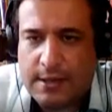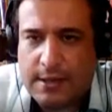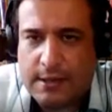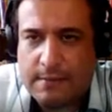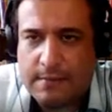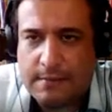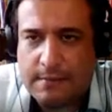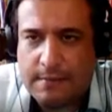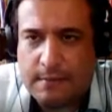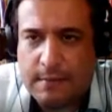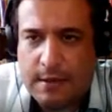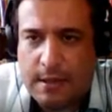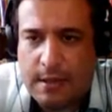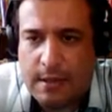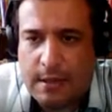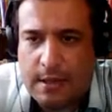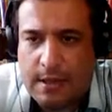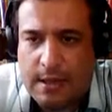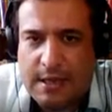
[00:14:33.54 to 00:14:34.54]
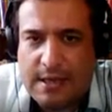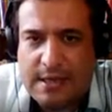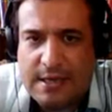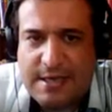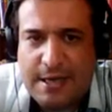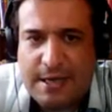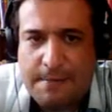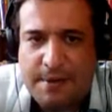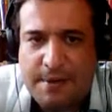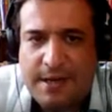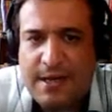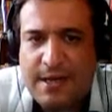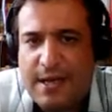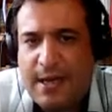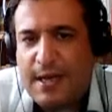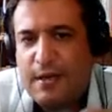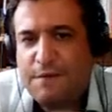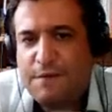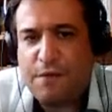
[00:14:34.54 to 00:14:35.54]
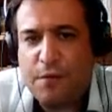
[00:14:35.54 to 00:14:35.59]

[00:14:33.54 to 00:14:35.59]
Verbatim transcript: aqui. Sempre que n